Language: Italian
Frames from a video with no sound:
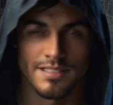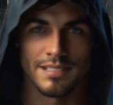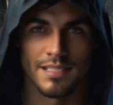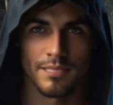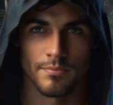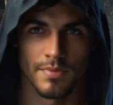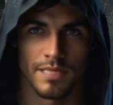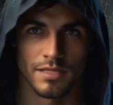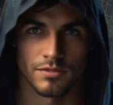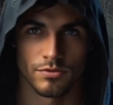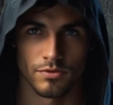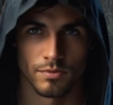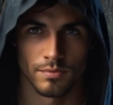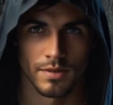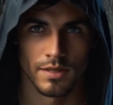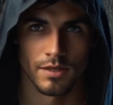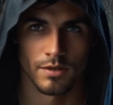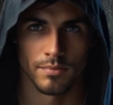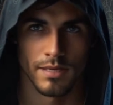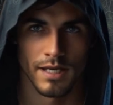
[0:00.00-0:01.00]
insieme al suo
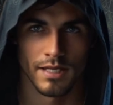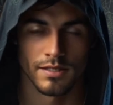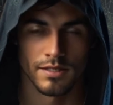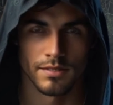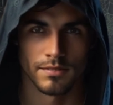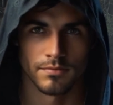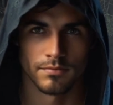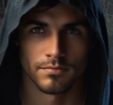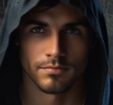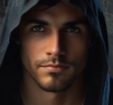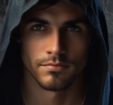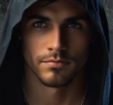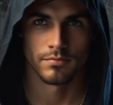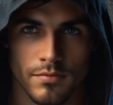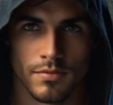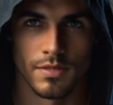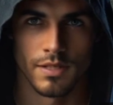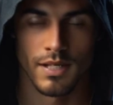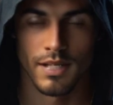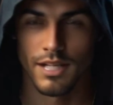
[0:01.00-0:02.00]
amico
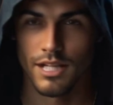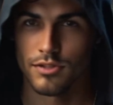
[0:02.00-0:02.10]
Matthew.